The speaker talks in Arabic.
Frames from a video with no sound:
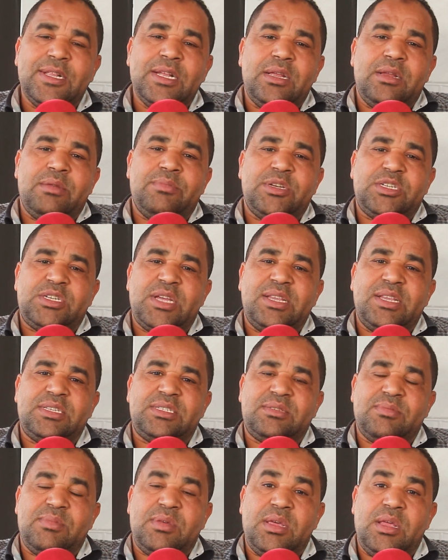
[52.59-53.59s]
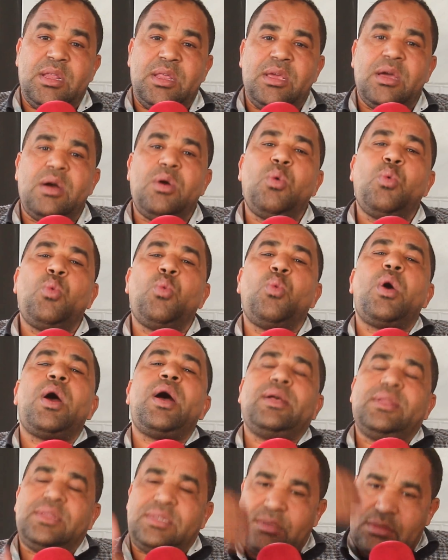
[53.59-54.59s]
المجالس التمثيليه
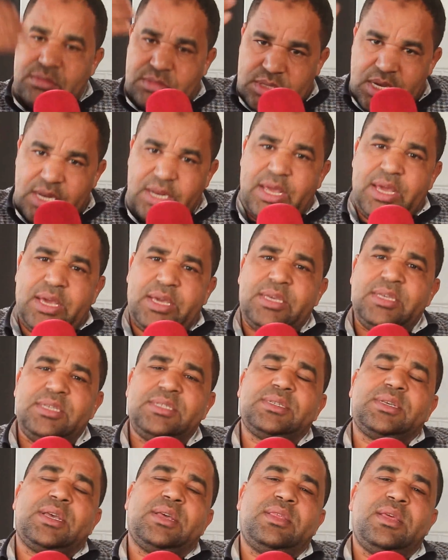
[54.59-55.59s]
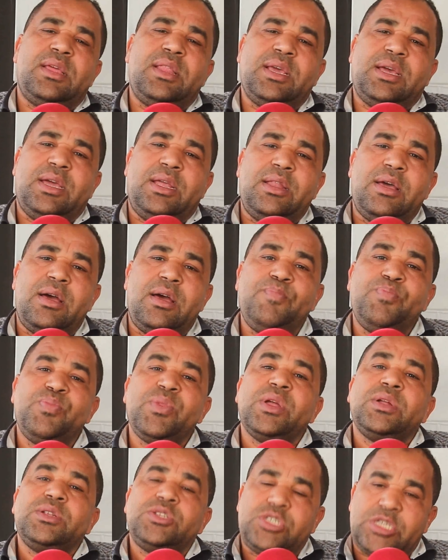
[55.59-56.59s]
وتنعكس كذلك على
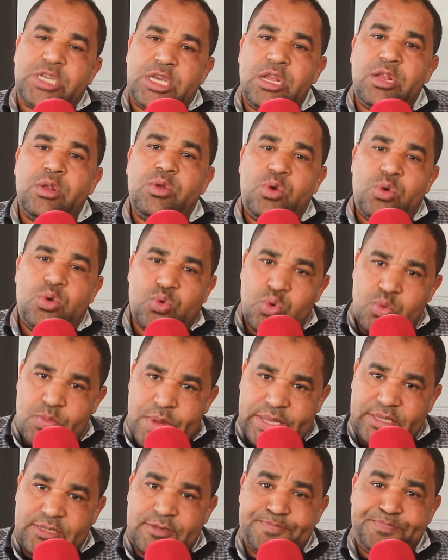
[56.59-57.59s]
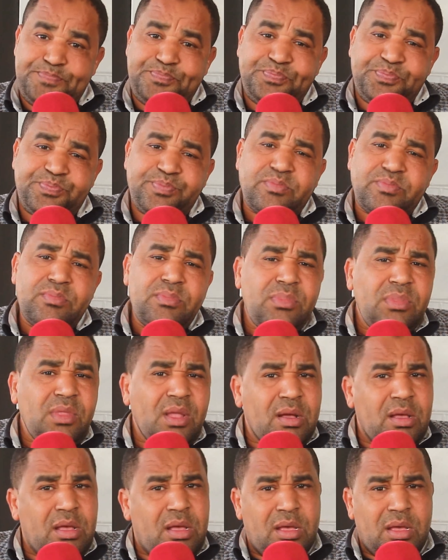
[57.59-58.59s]
تشكيل الحكومات
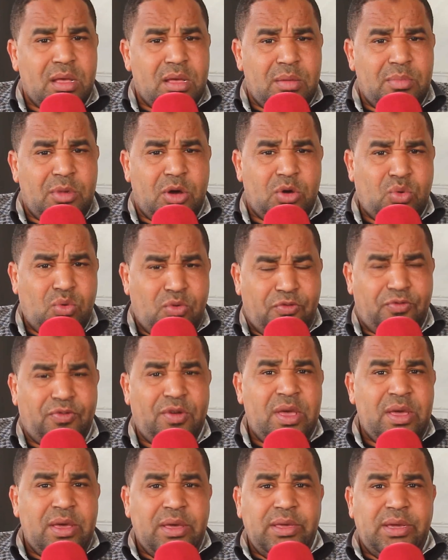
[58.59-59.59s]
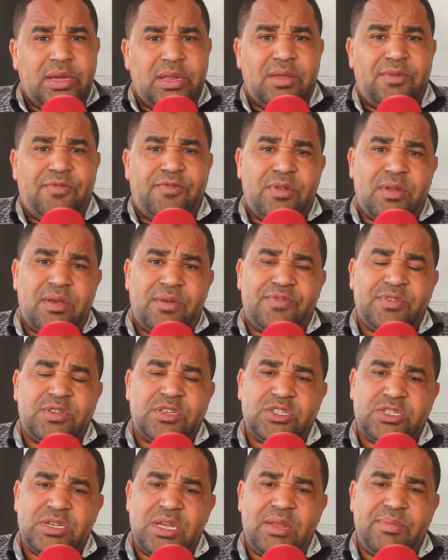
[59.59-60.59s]
آه، معروف يعني في
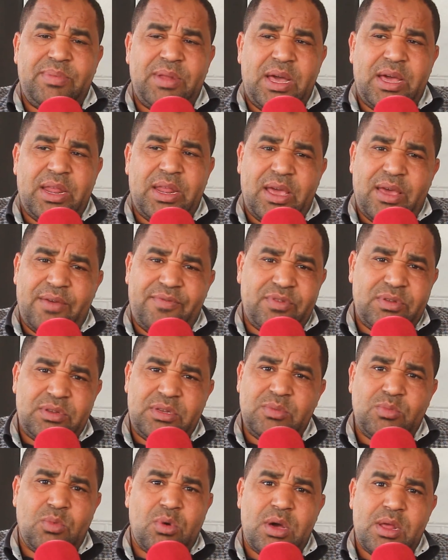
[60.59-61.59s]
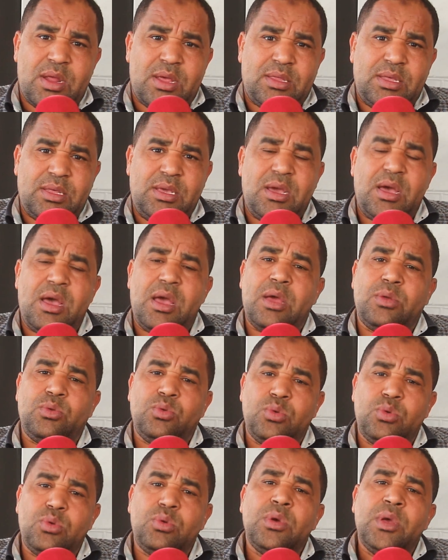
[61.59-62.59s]
التجارب العريقه في الديمقراطيه
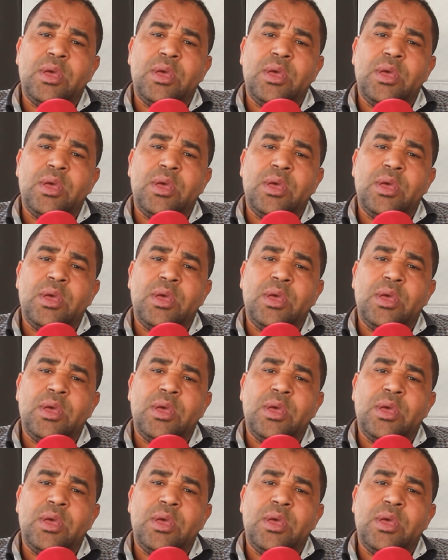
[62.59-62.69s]
انه